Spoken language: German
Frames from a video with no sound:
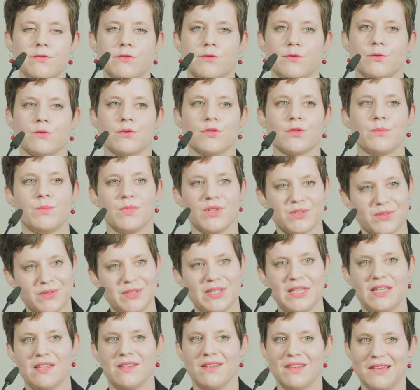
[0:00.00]
so zumindest
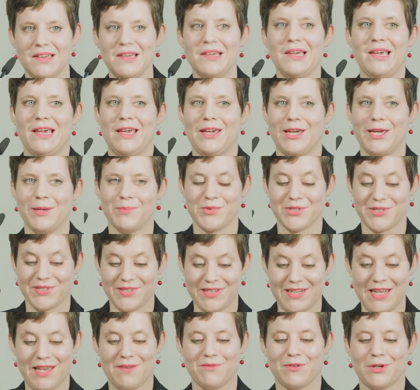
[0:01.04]
die Ergebnisse
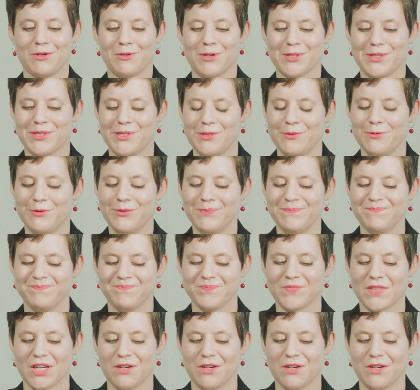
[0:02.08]
der Evaluation.